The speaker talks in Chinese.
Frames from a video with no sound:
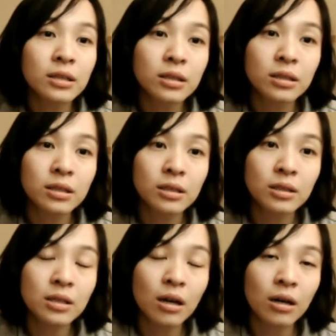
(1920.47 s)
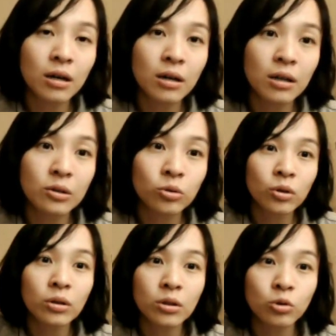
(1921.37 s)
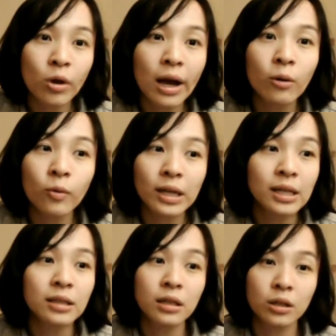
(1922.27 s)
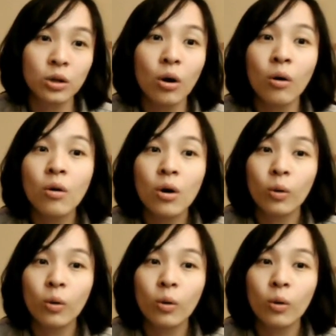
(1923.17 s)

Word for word: 这是呃有的专案唯一能够